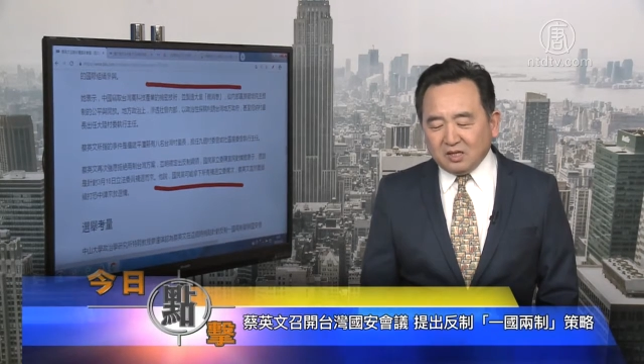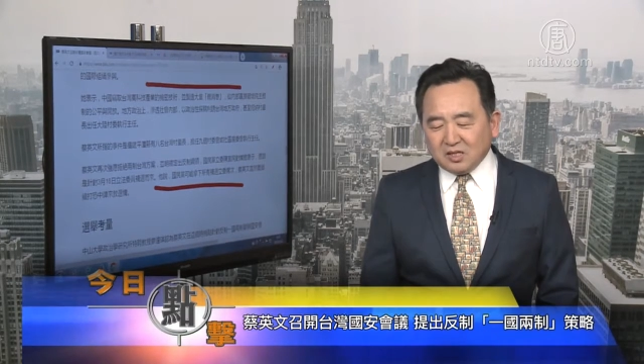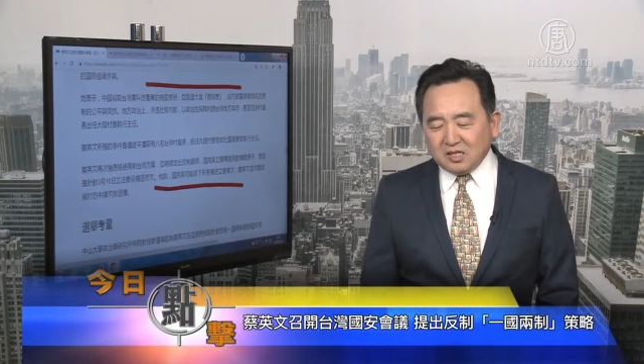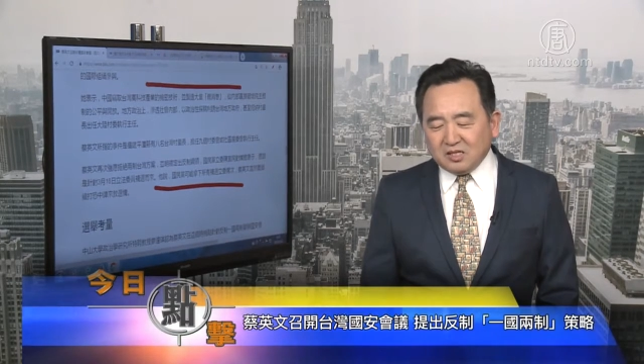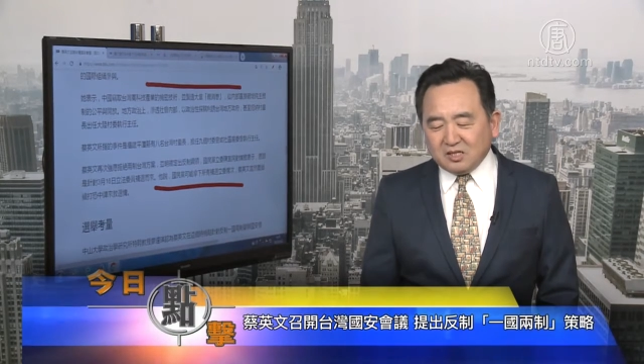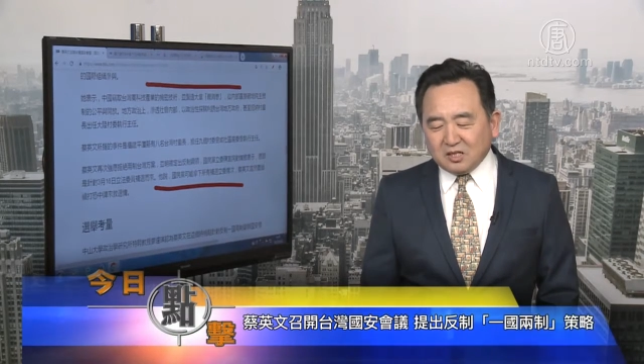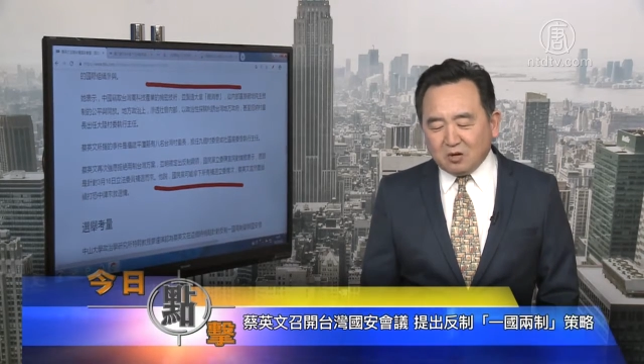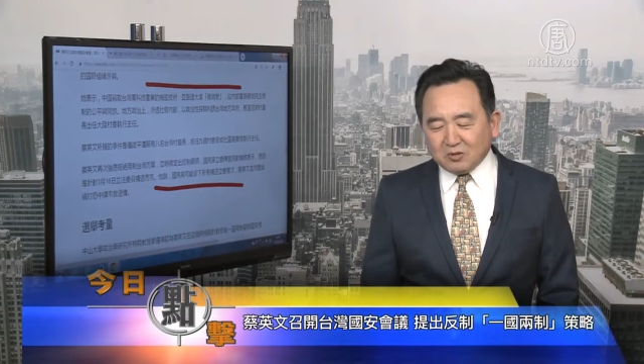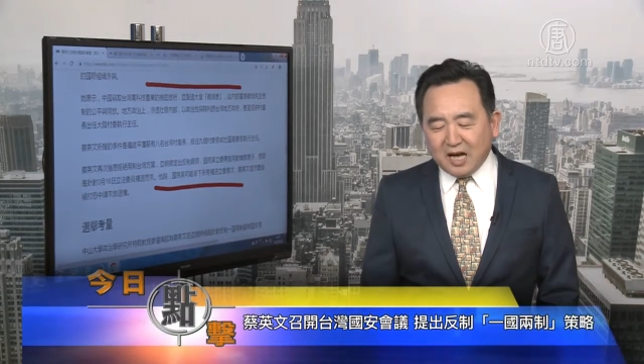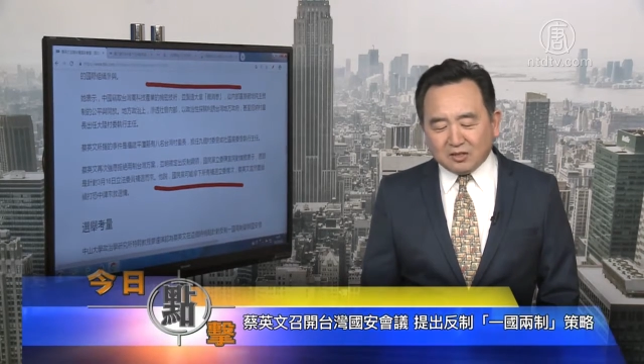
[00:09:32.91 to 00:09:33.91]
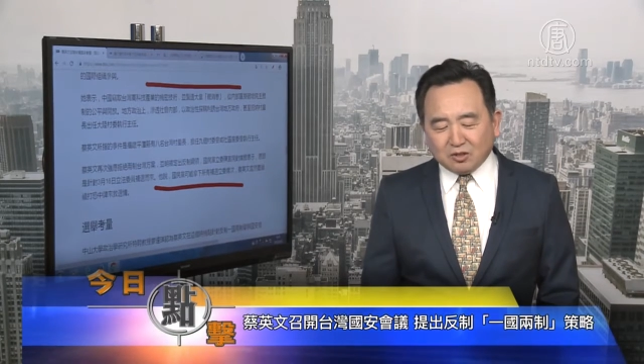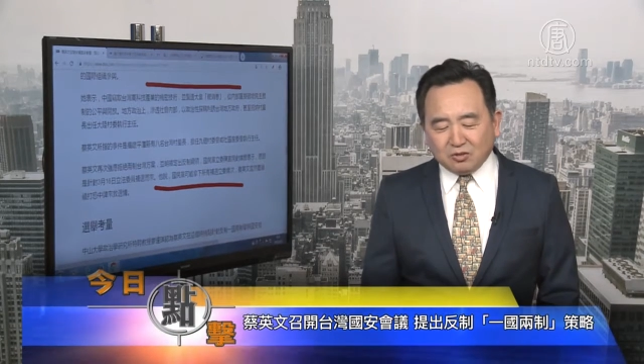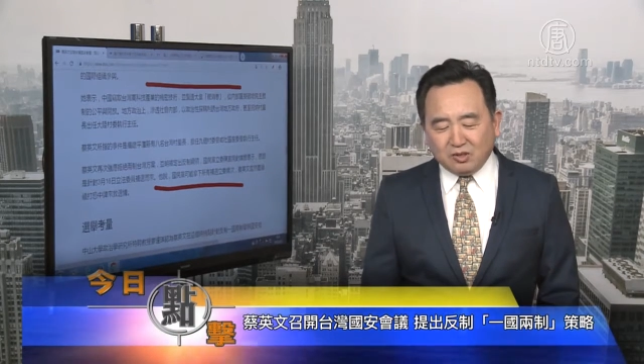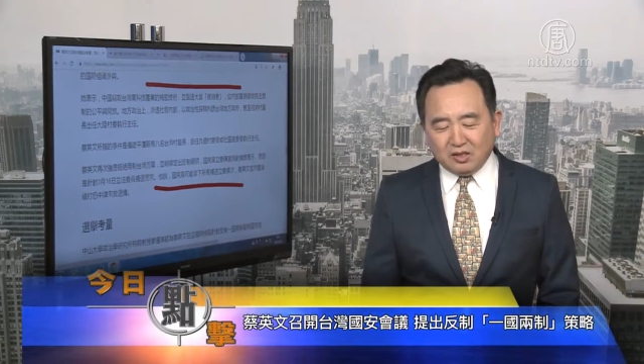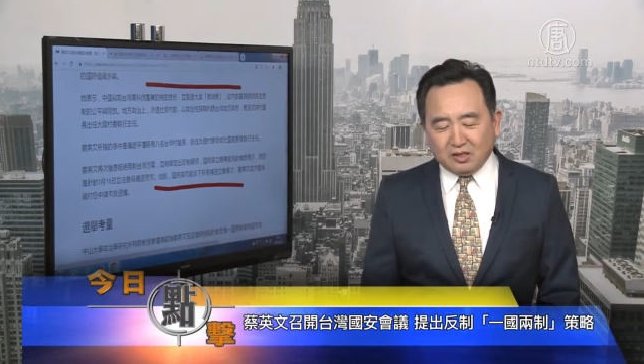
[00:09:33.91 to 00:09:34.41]
甚至招纳
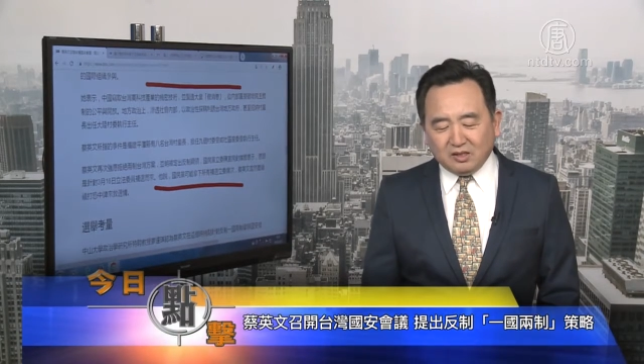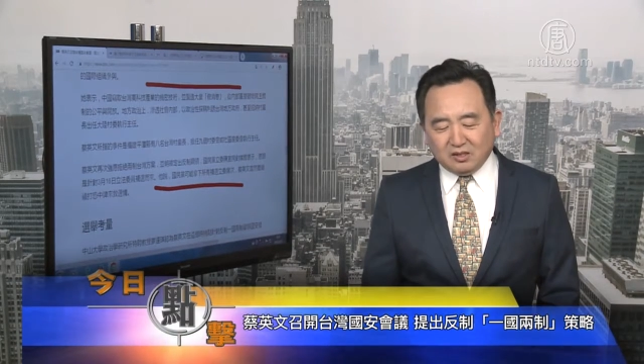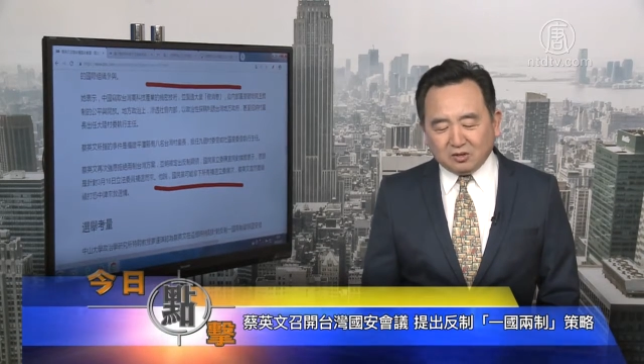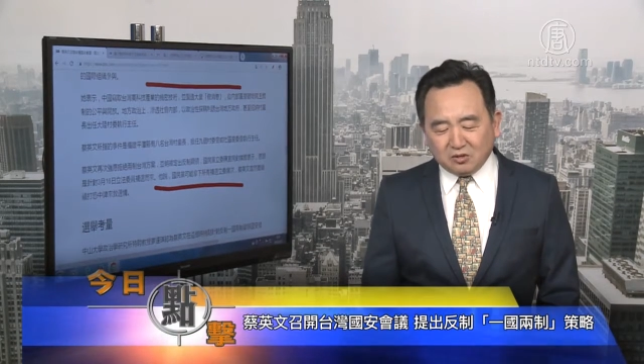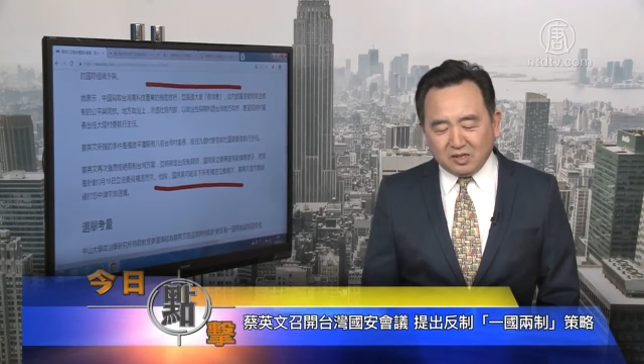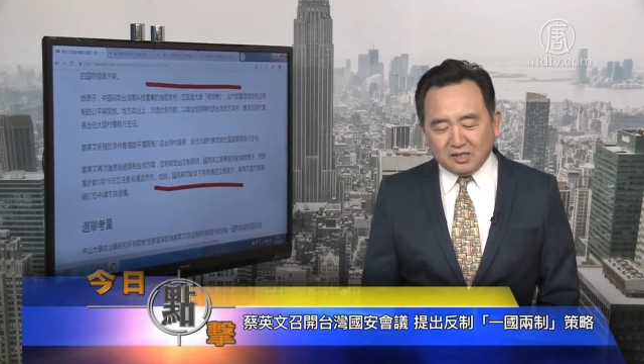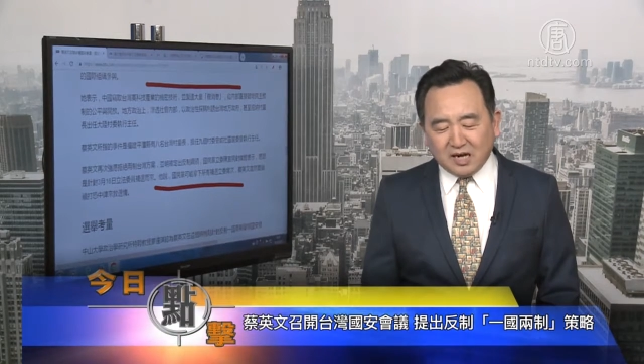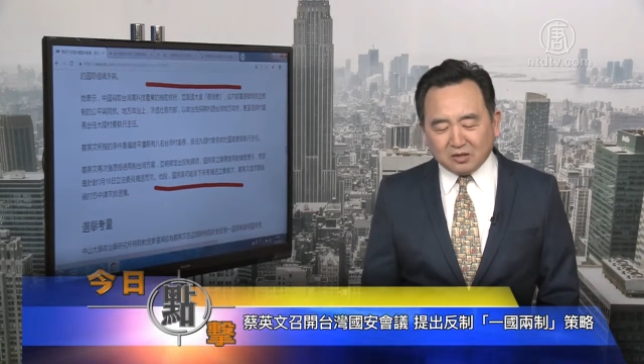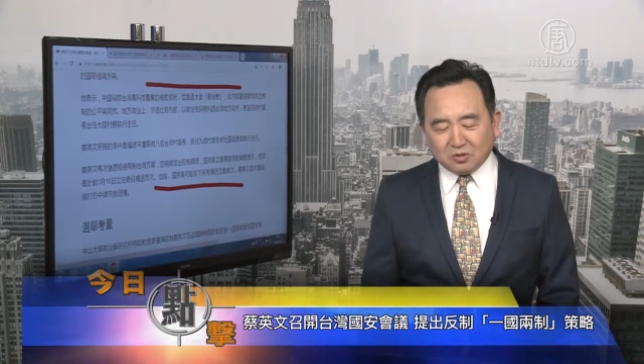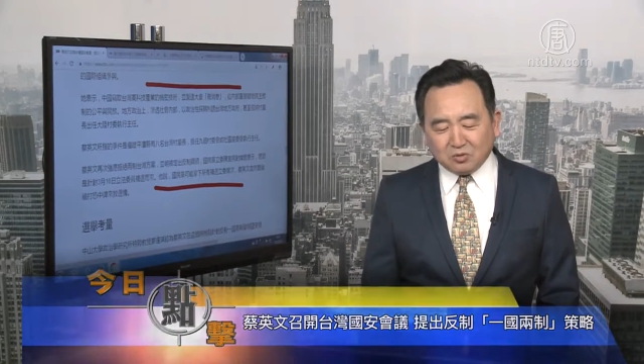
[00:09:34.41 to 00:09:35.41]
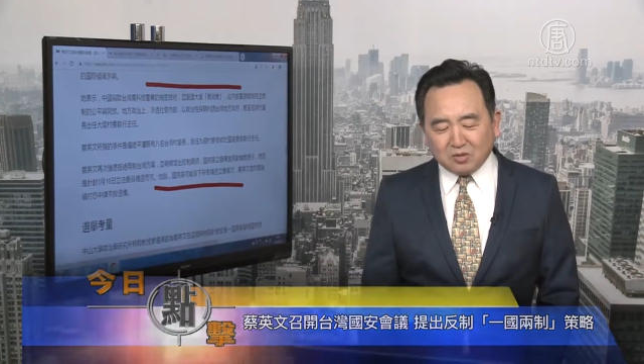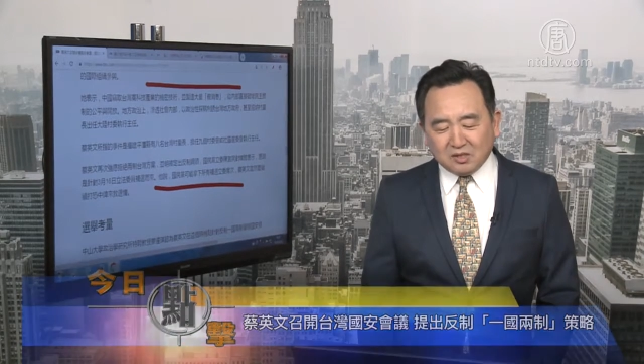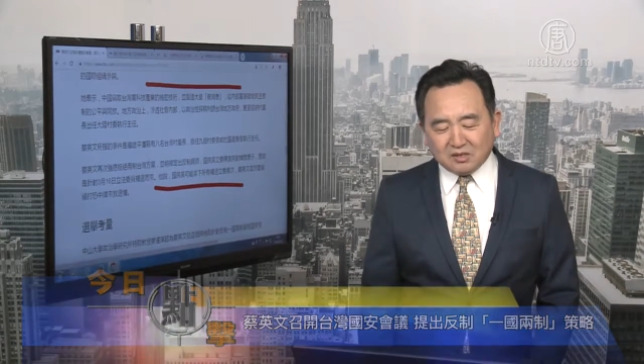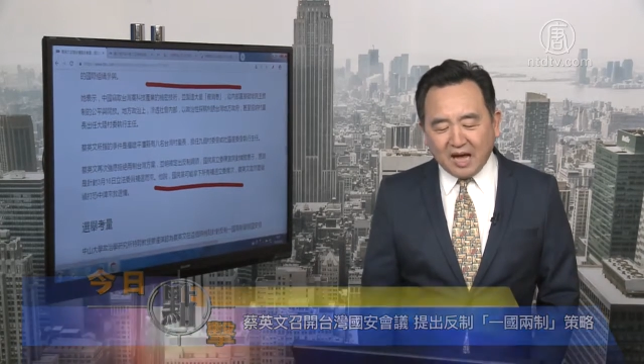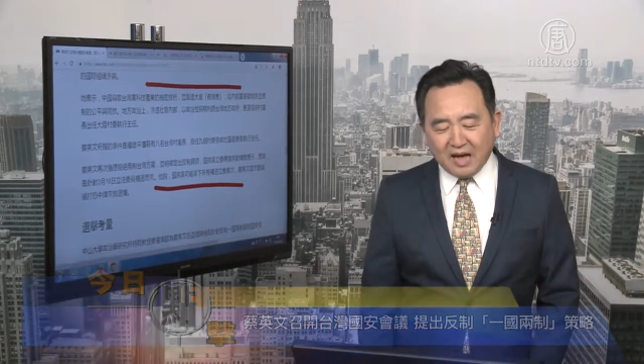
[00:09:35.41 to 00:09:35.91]
村里长出
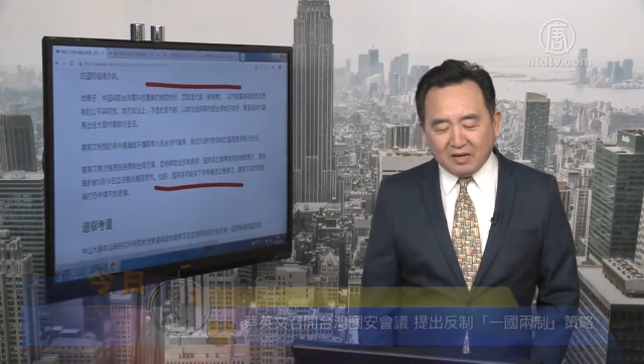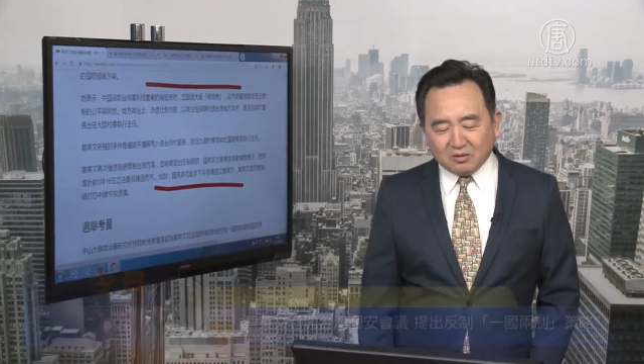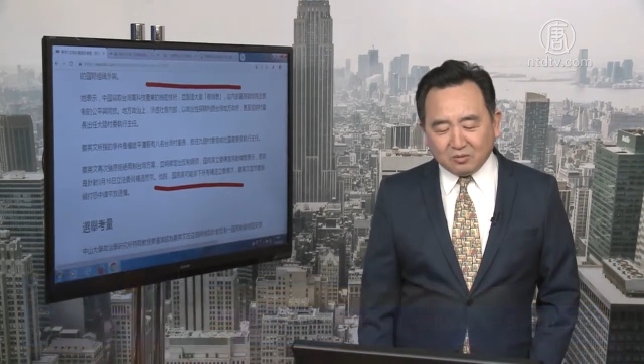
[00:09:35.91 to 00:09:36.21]
任大